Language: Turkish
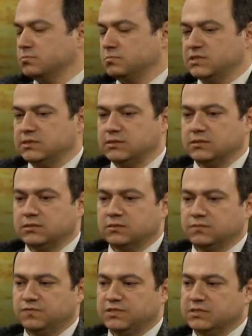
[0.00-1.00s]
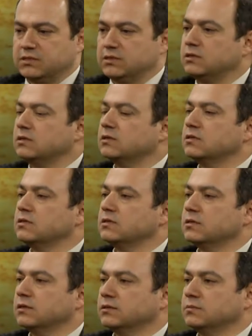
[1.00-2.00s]
Siz fiziği e,
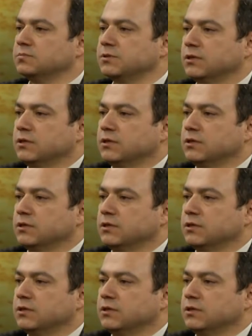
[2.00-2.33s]
alıp